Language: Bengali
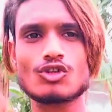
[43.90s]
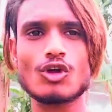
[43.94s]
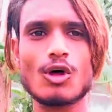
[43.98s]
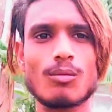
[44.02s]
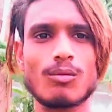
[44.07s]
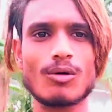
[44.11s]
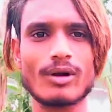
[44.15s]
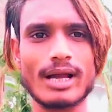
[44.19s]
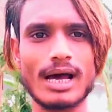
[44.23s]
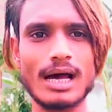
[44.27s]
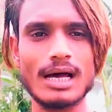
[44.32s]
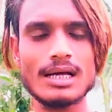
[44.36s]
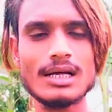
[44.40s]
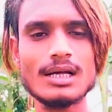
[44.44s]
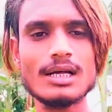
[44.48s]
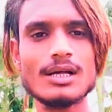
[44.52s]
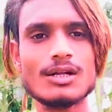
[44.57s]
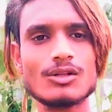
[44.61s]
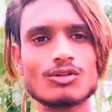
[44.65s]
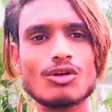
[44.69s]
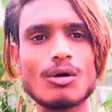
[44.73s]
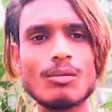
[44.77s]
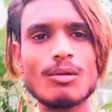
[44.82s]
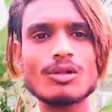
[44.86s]
তো বন্ধুরা
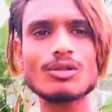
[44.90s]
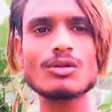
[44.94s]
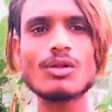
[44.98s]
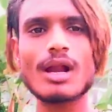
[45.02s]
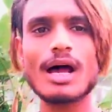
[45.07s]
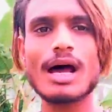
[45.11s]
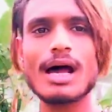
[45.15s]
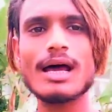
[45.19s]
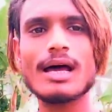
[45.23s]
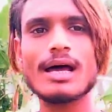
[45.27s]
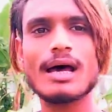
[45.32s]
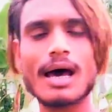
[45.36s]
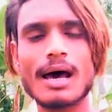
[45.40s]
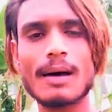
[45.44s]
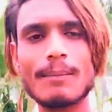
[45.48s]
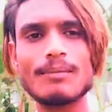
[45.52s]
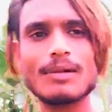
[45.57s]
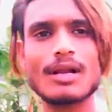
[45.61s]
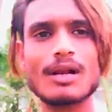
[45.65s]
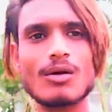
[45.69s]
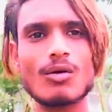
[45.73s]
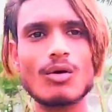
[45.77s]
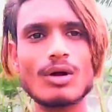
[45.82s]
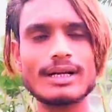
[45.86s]
আপনারা অনেকেই
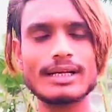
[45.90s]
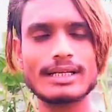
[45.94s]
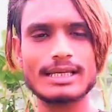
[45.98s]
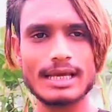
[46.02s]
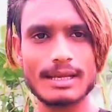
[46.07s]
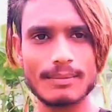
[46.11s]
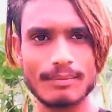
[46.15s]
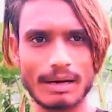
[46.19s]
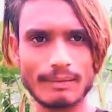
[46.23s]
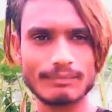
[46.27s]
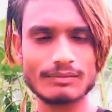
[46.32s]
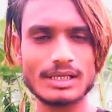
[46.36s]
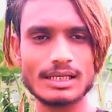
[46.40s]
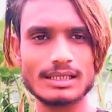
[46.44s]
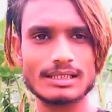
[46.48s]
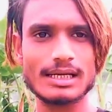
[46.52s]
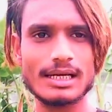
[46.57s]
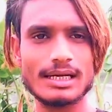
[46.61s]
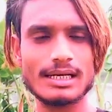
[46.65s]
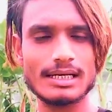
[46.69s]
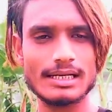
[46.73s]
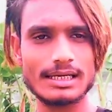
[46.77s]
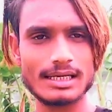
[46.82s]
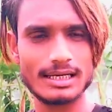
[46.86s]
ভাবতেছেন এই যে এ
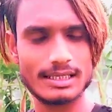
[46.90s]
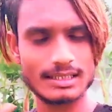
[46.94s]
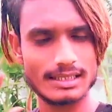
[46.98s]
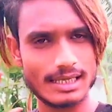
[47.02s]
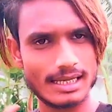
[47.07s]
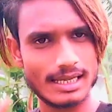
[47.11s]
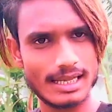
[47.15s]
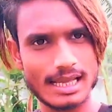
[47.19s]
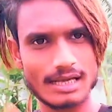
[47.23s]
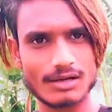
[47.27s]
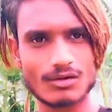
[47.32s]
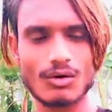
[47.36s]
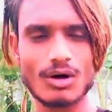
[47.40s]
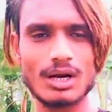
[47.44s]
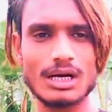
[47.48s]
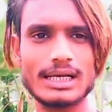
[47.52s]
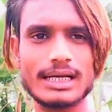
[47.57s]
কোয়ালিগিডিং কার